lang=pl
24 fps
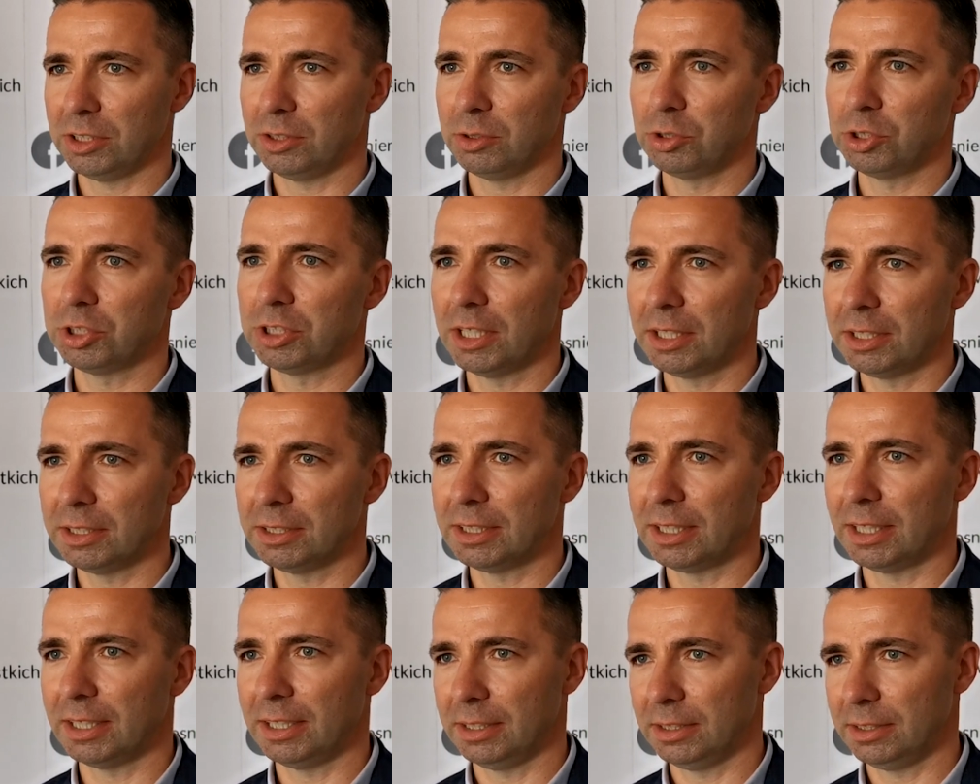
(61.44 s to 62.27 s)
czego
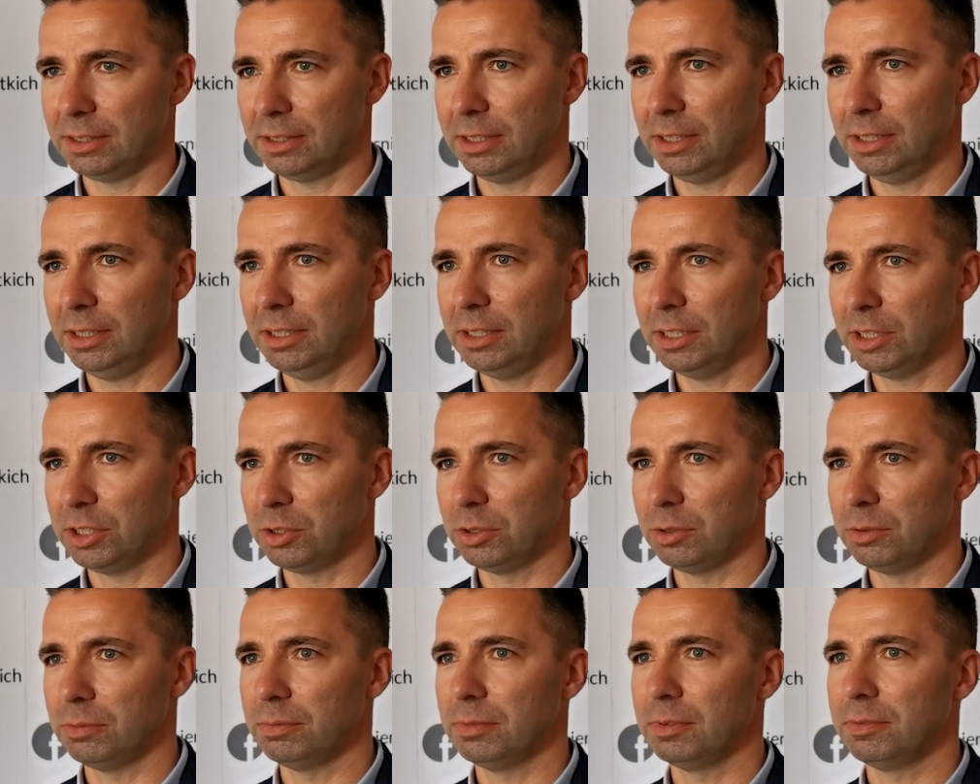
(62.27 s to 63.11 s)
cztery karetki
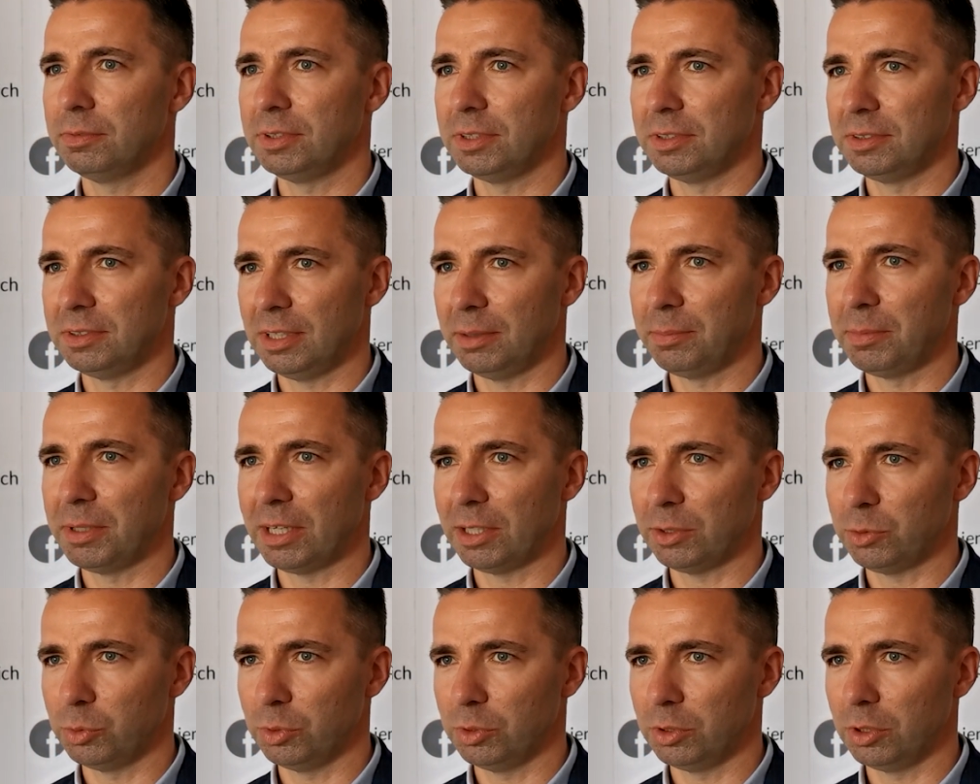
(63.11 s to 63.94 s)
jeżdżą w systemie
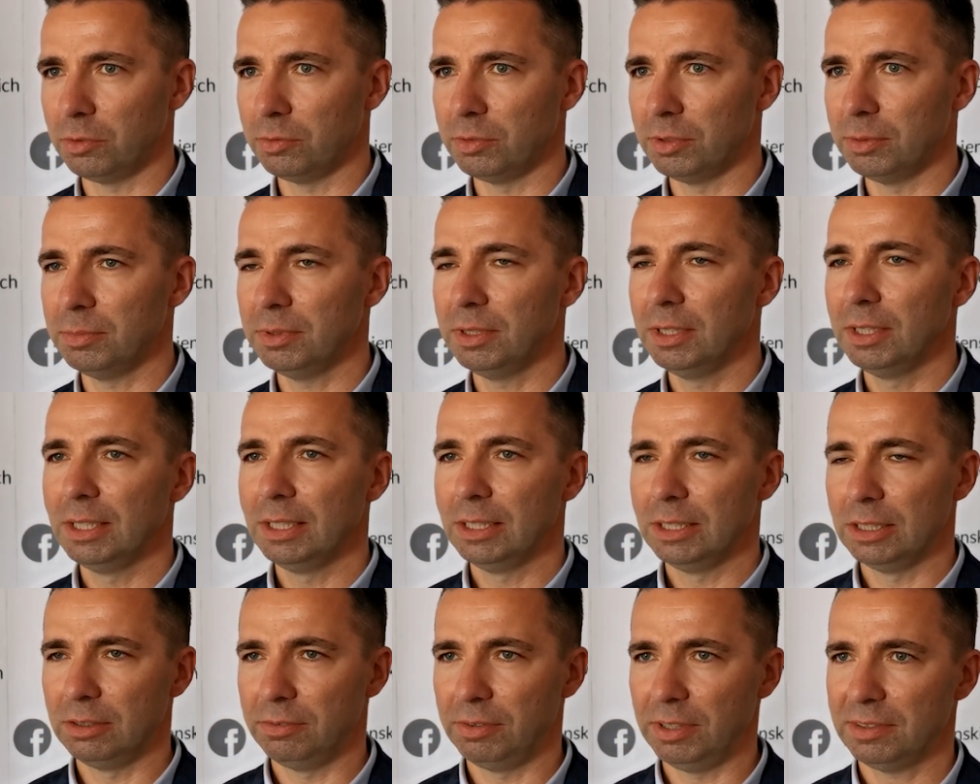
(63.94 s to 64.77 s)
ratunkowym,
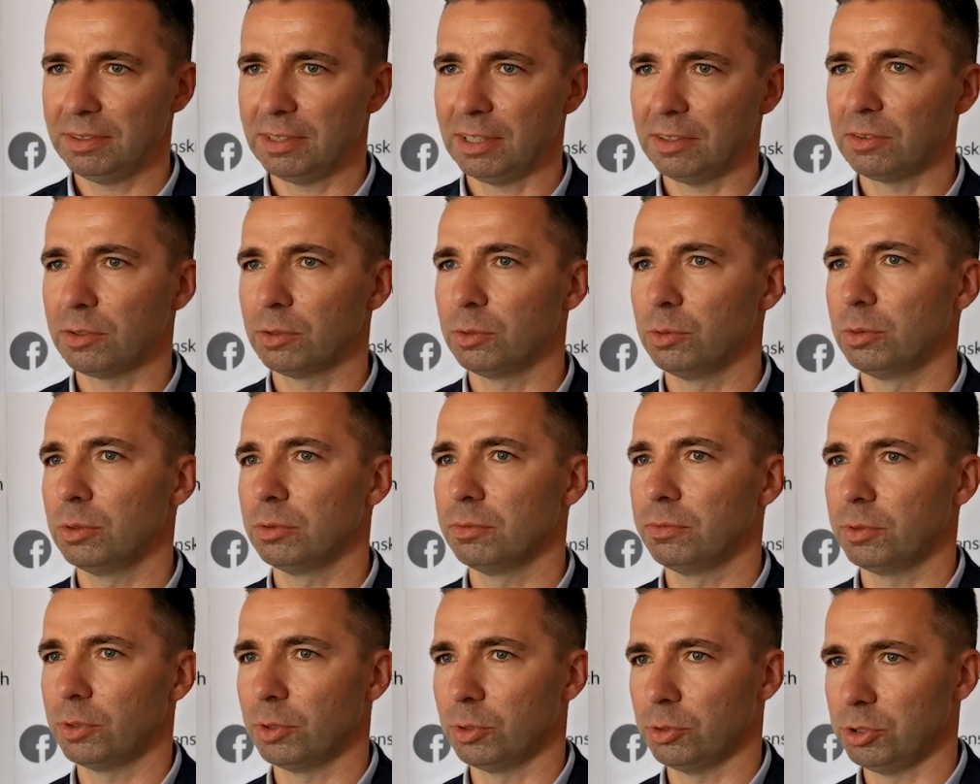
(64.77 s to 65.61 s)
dwie
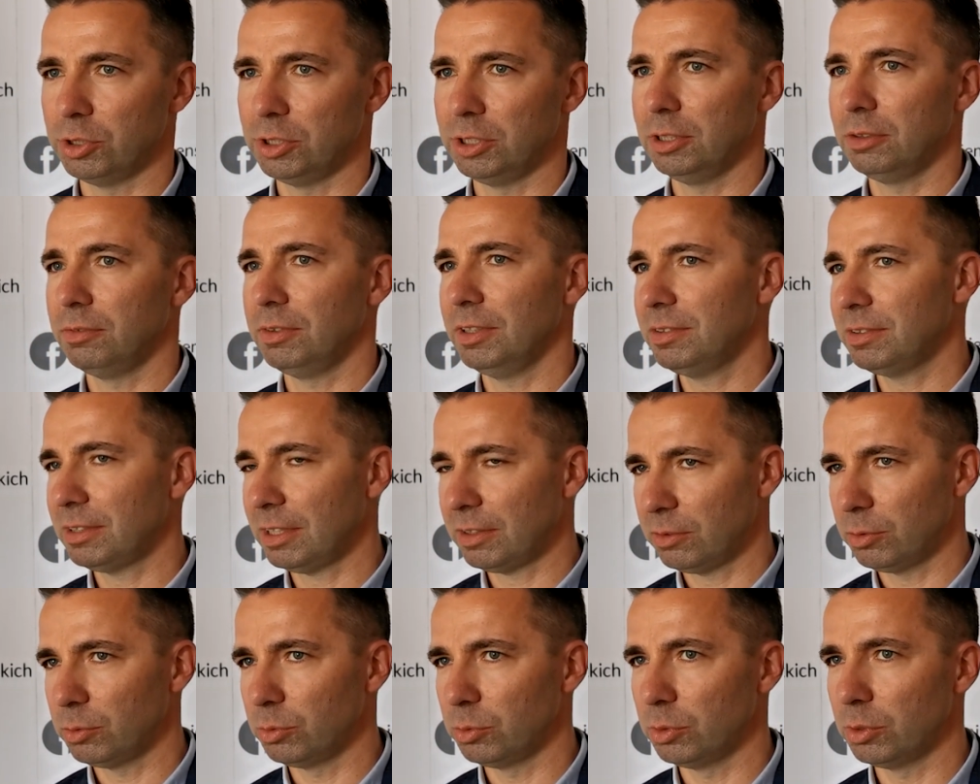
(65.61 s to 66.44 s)
stacjonują w Krośnie, dwie
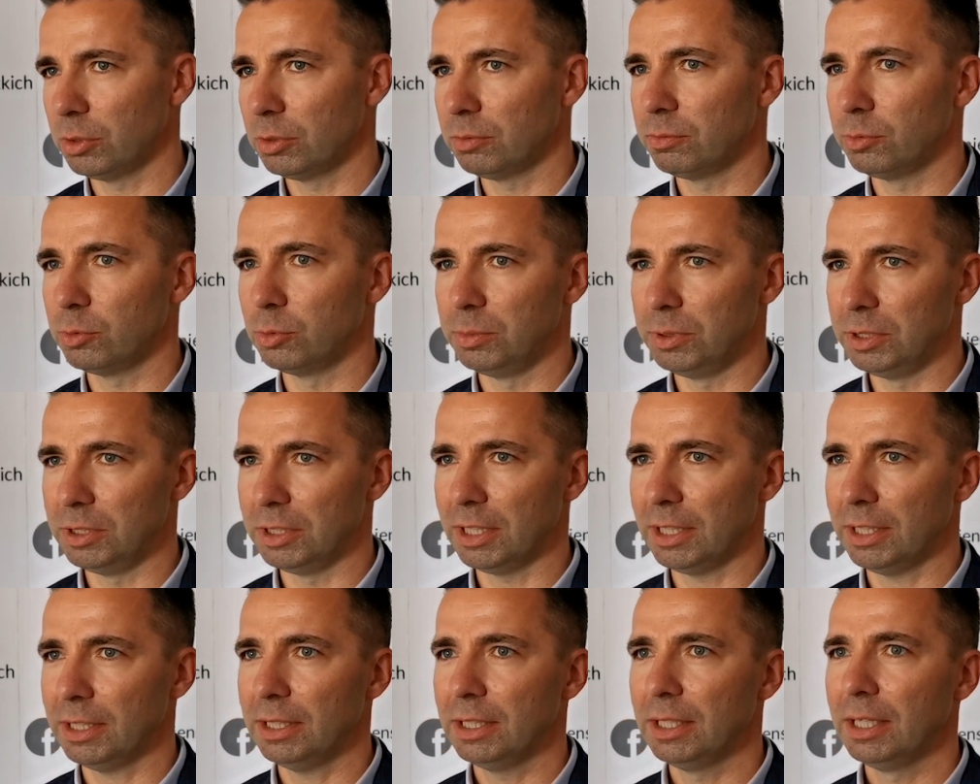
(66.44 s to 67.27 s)
stacjonują w
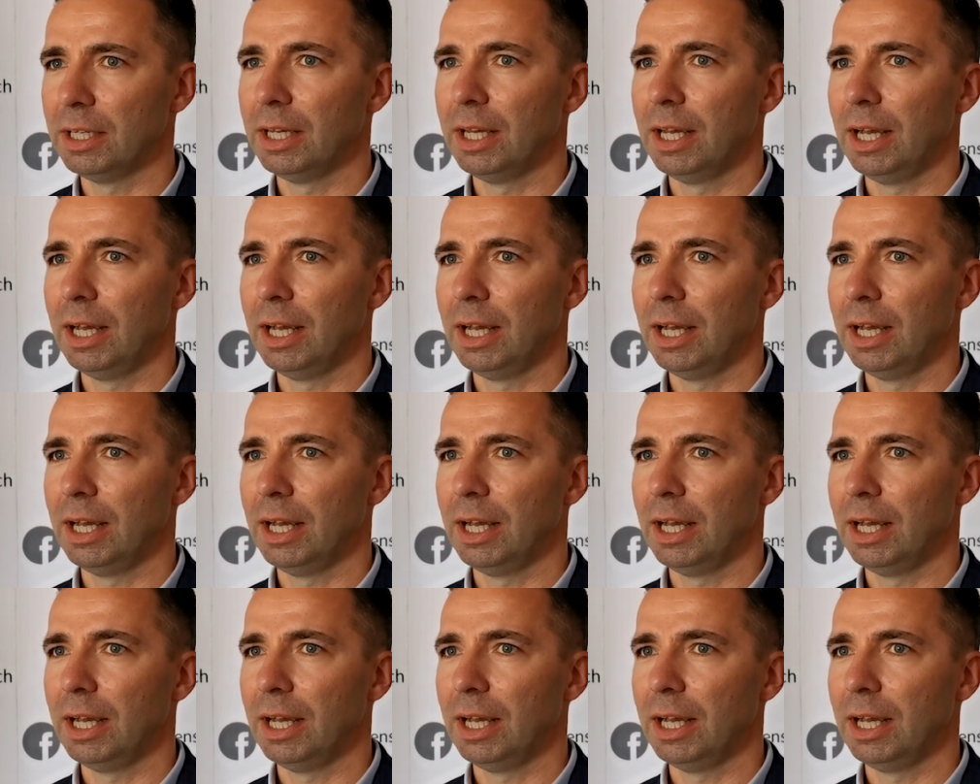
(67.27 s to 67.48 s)
Gubinie,